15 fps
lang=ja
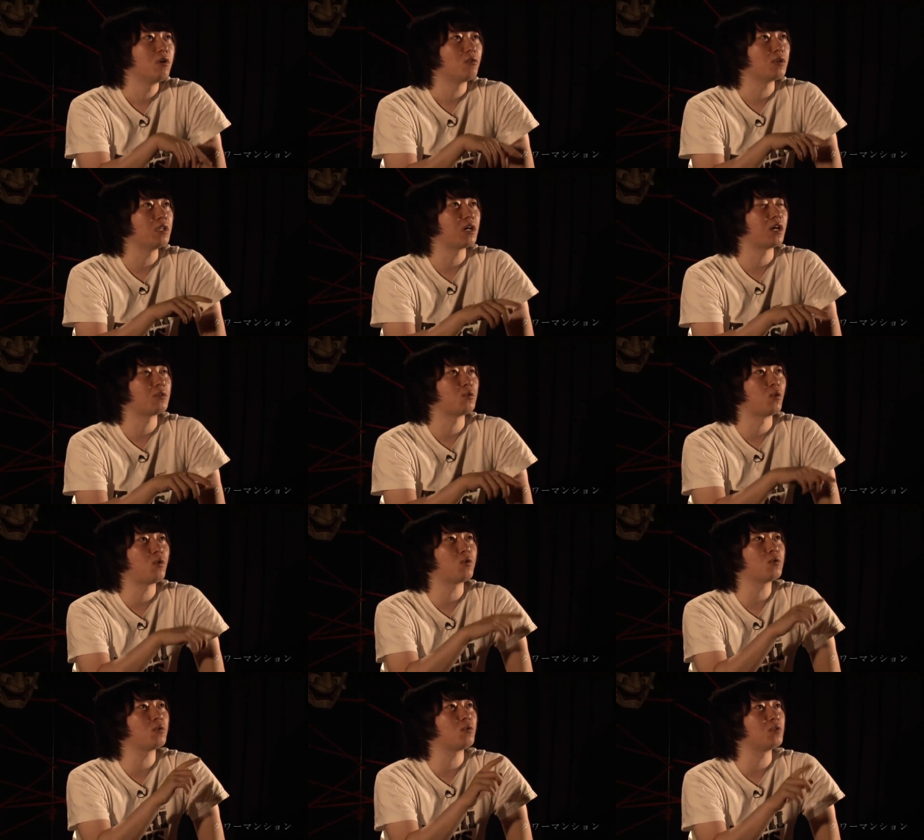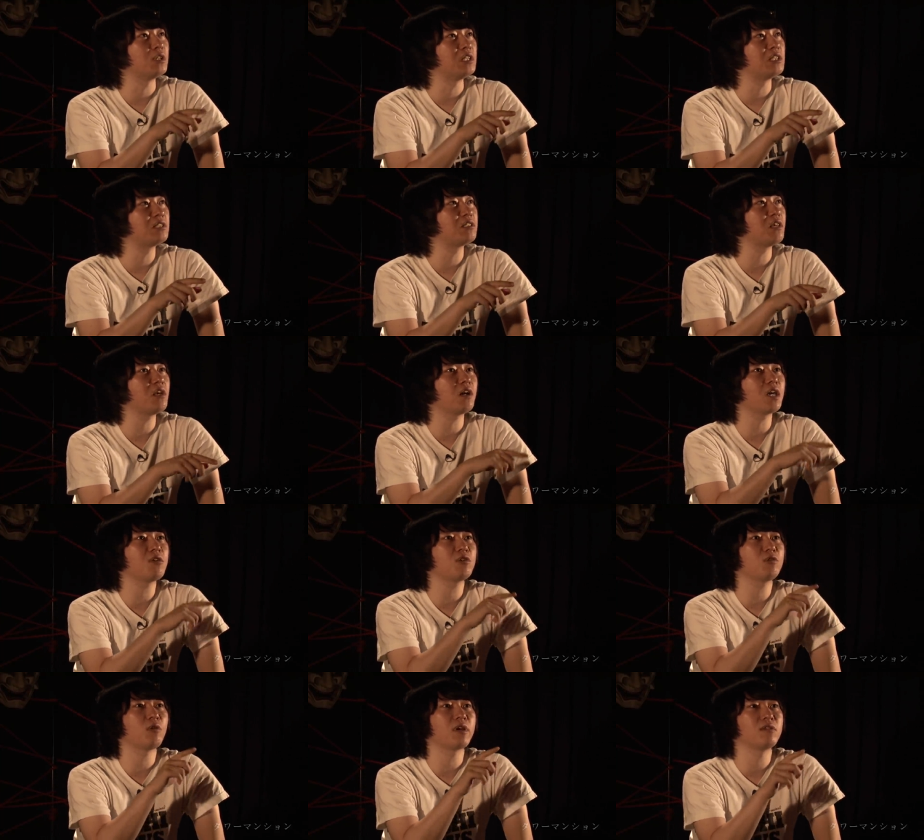ほんなんかどこどこに規制上げ
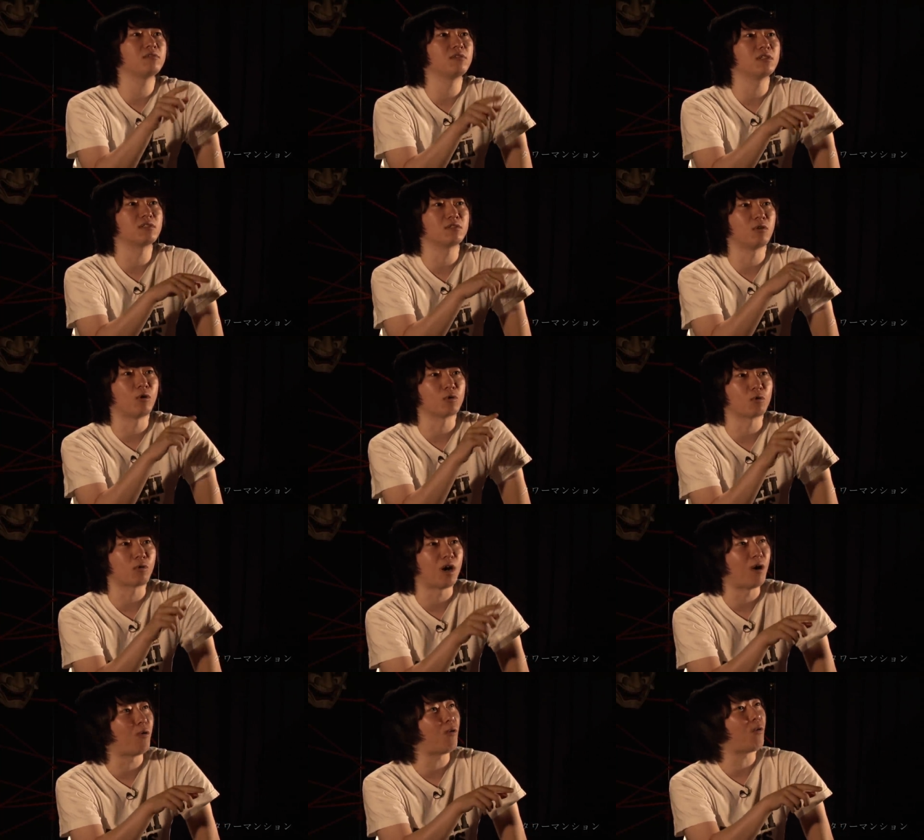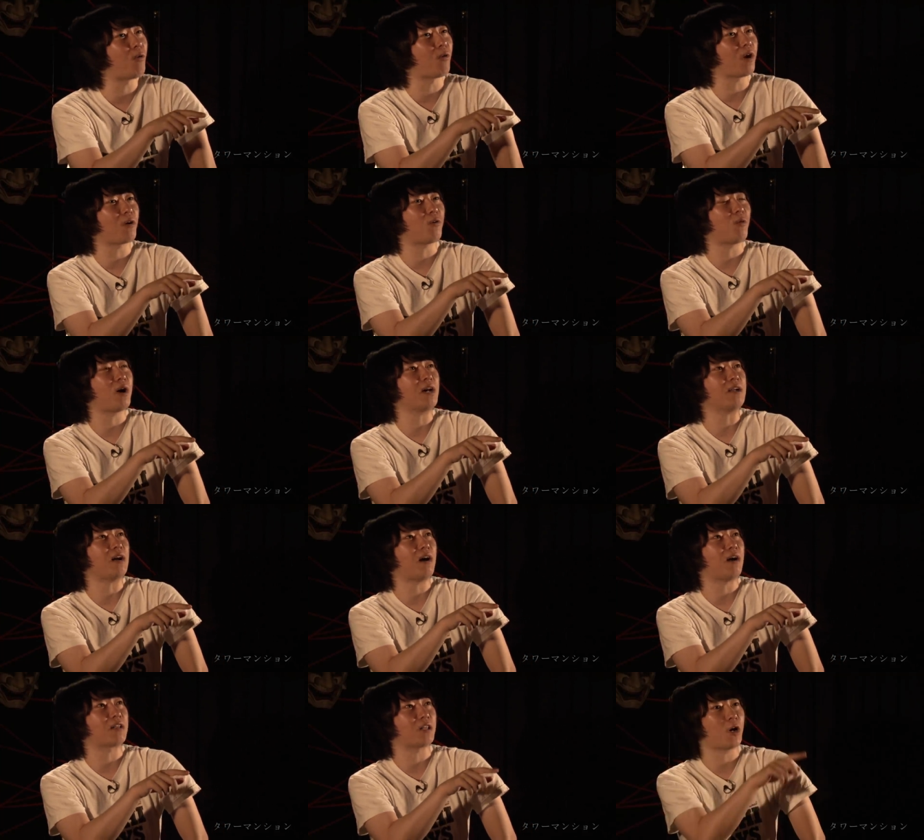る人がいるんですよとか、おおこら怖い
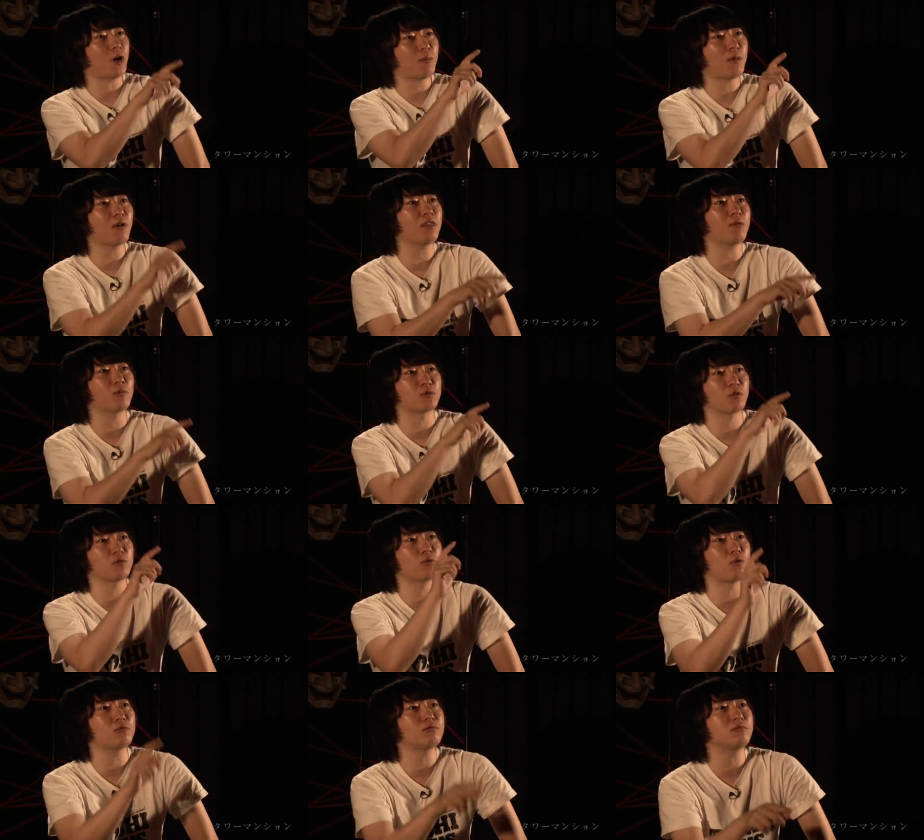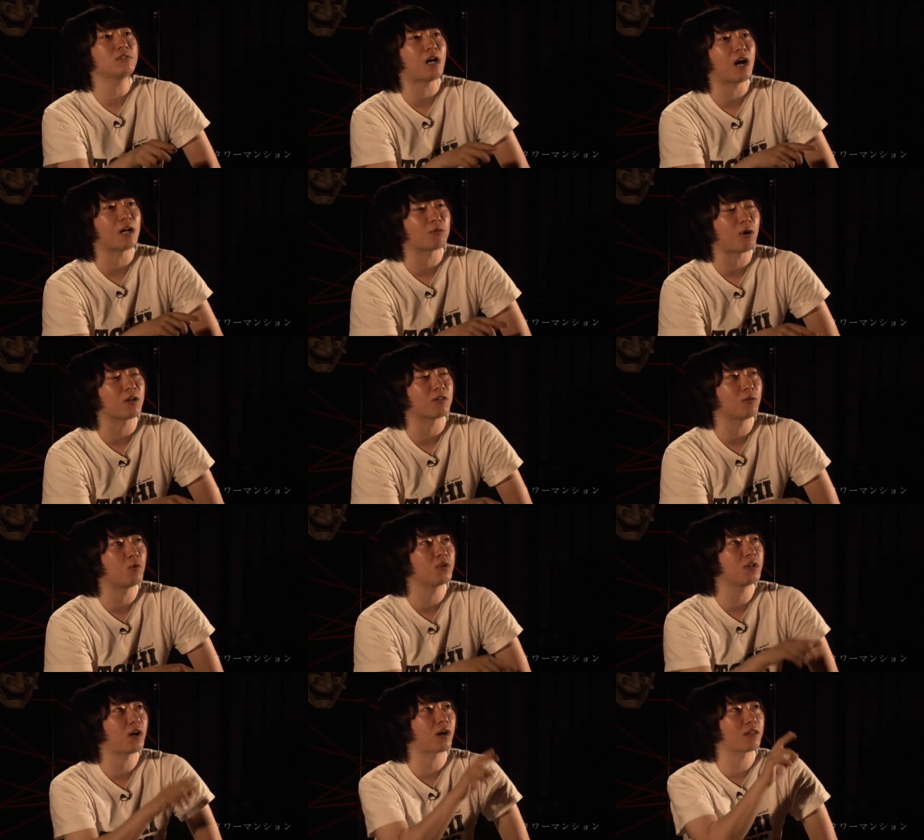な、タワマンでもそういう人おるんやとかって
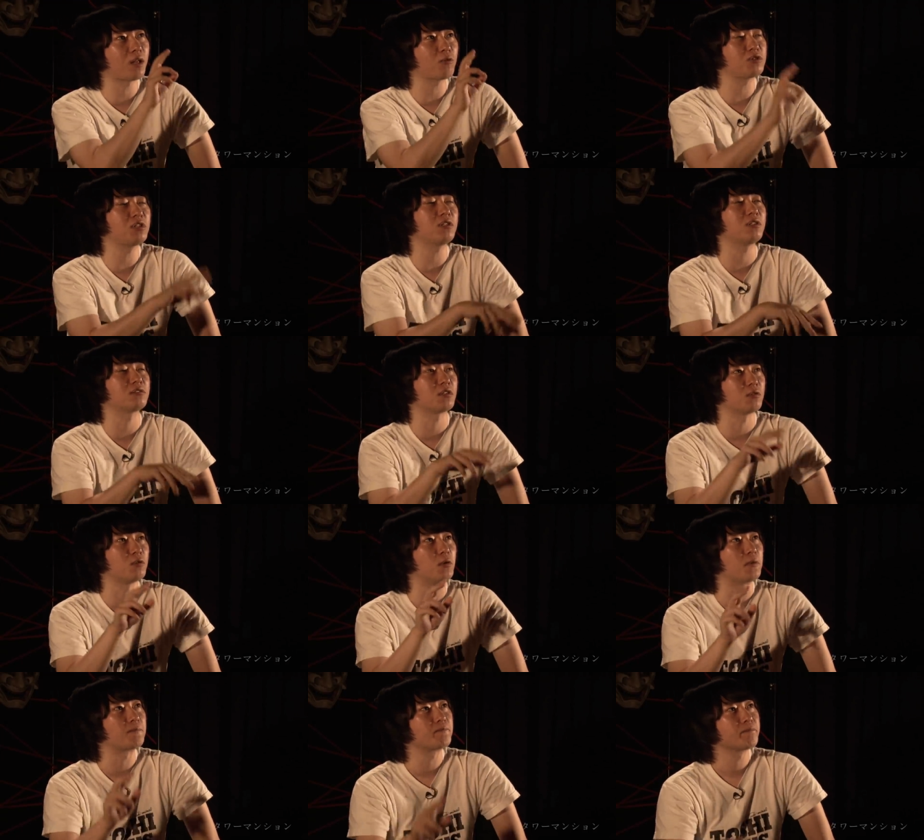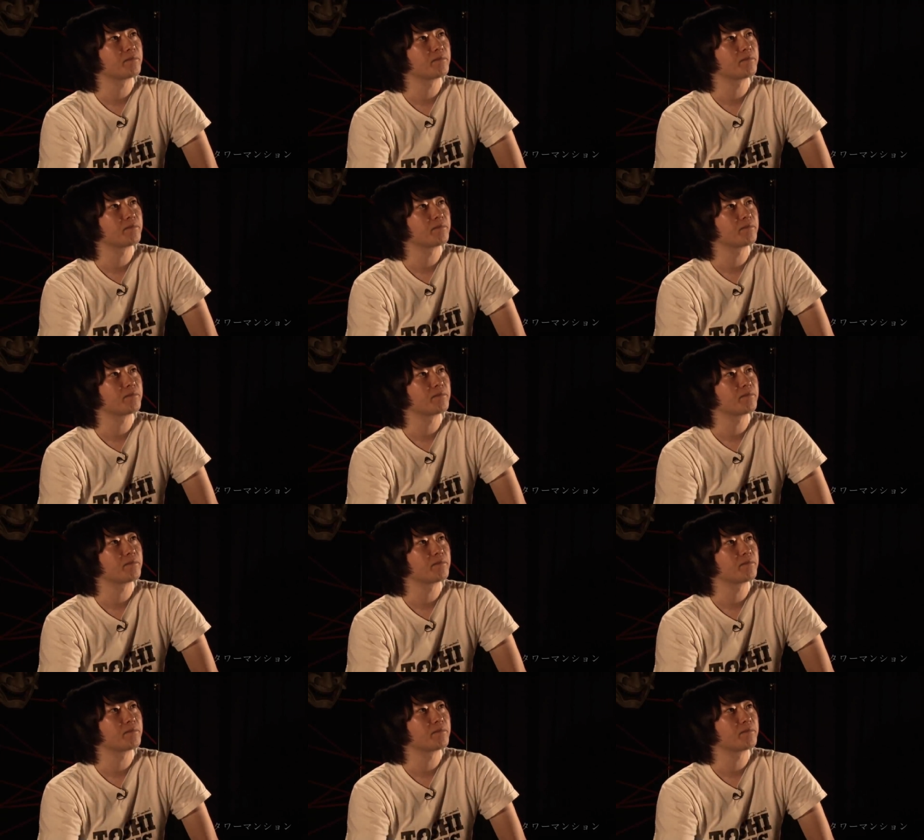思いながら楽しんでたんですけど、